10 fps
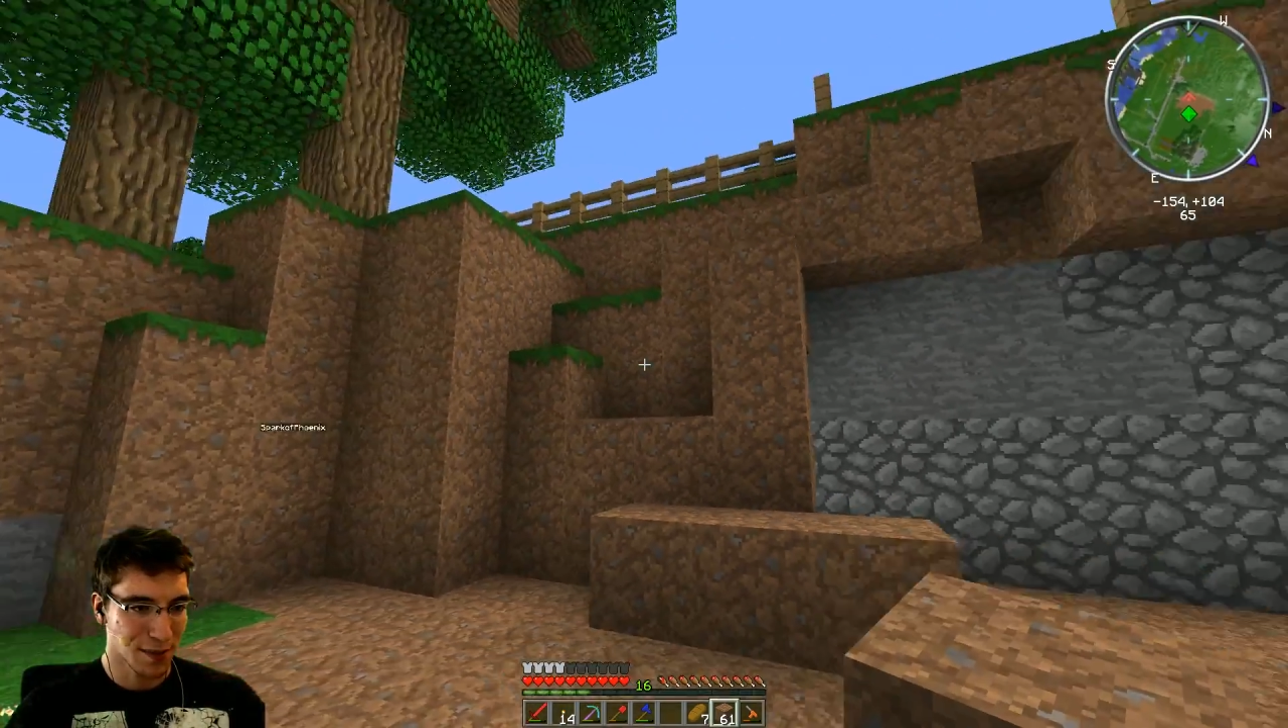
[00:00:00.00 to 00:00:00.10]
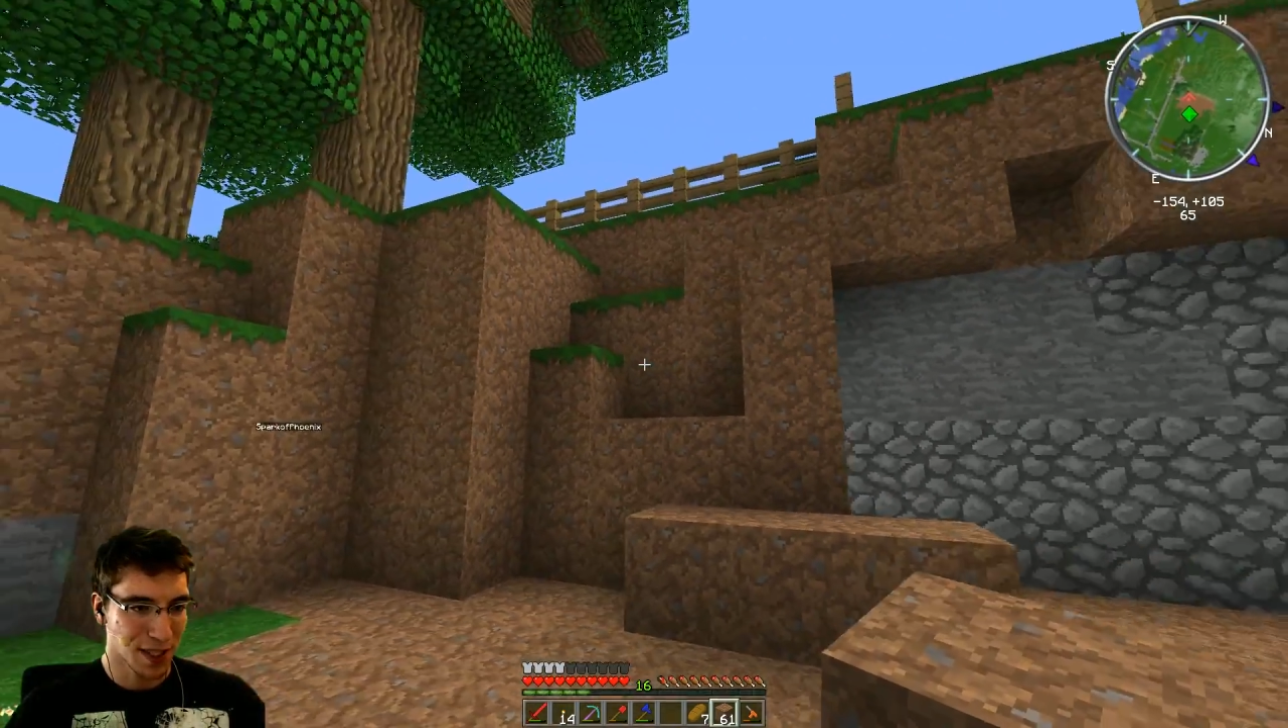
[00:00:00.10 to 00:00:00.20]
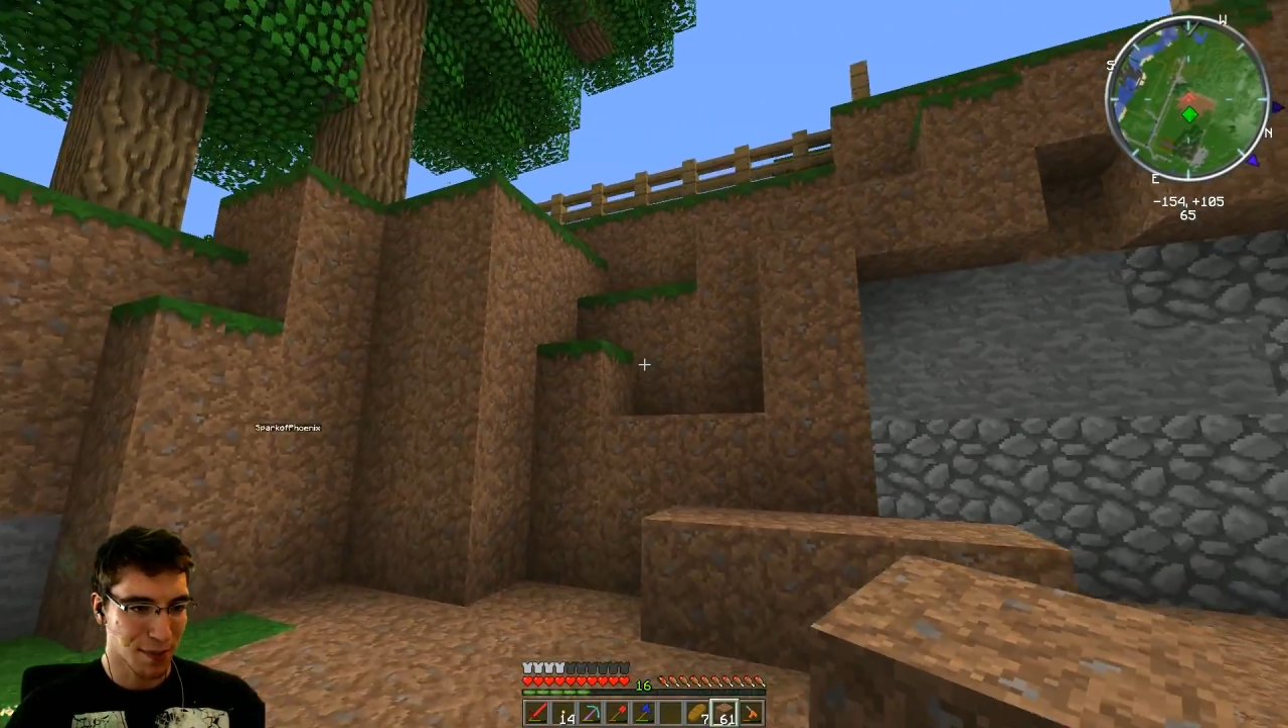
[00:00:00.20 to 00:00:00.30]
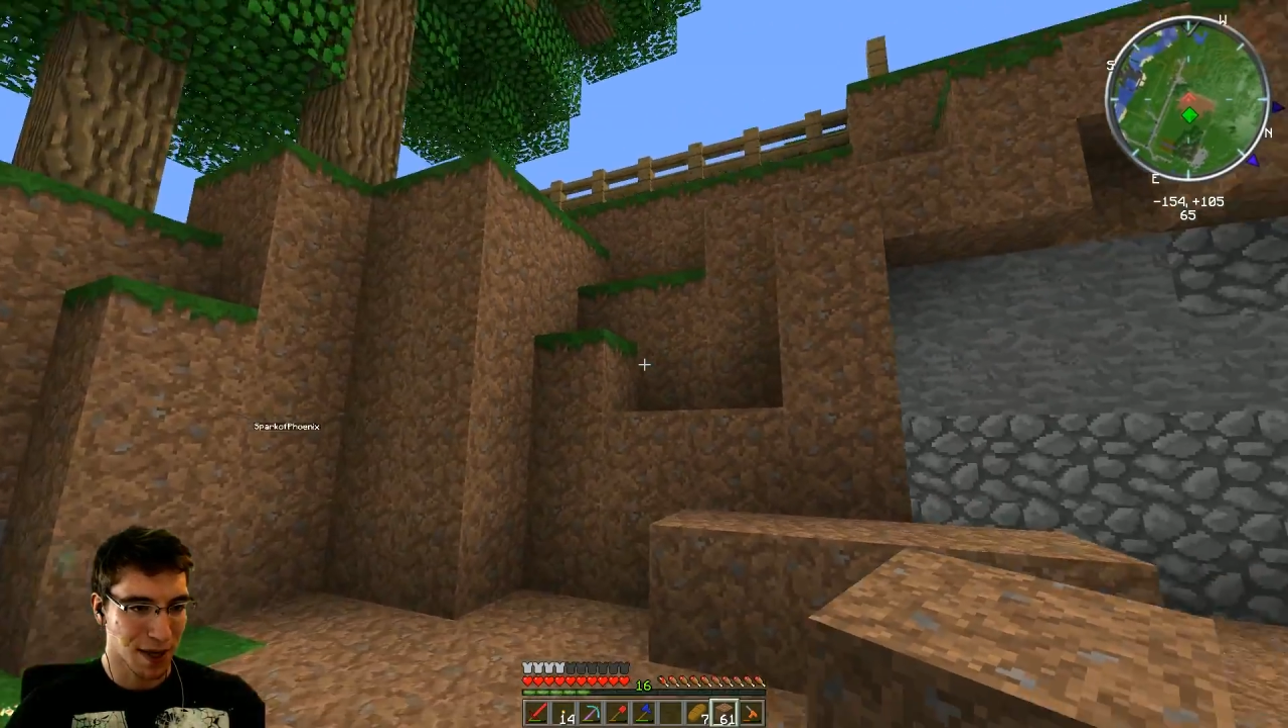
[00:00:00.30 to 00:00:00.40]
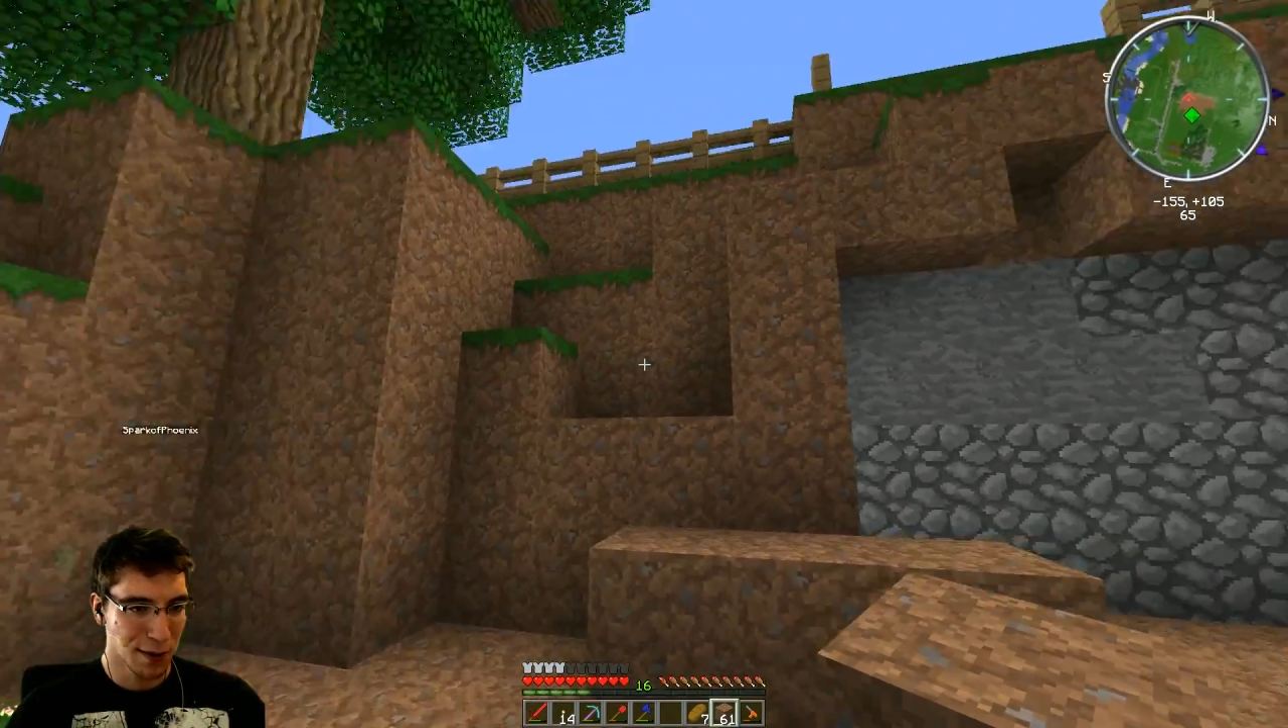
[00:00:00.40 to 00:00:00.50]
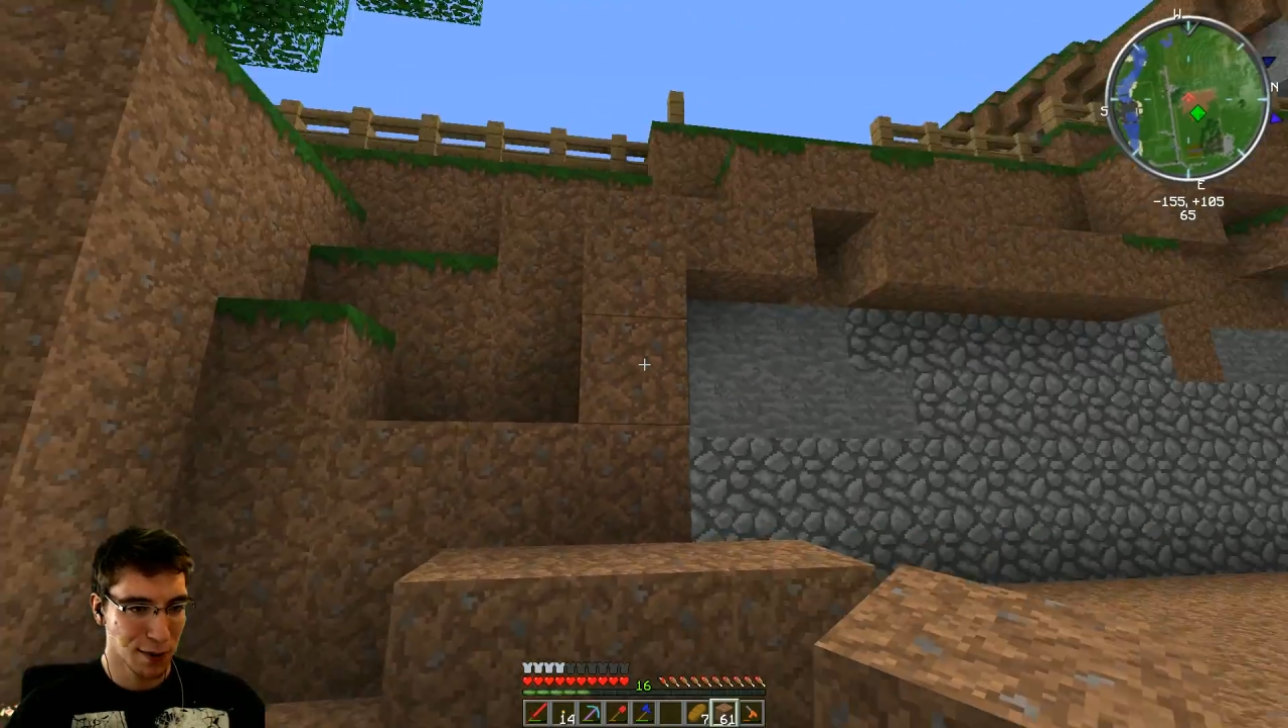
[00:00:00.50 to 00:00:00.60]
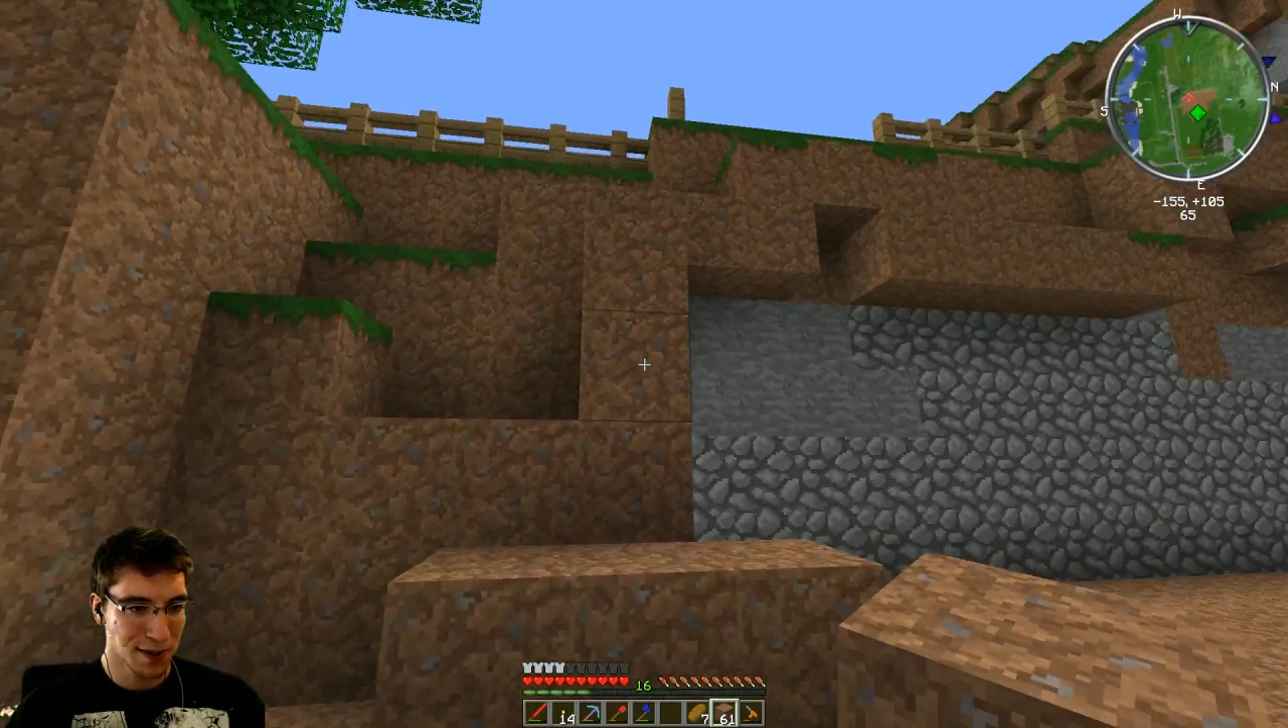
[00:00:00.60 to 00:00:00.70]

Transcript: Und ich habe keine Lust,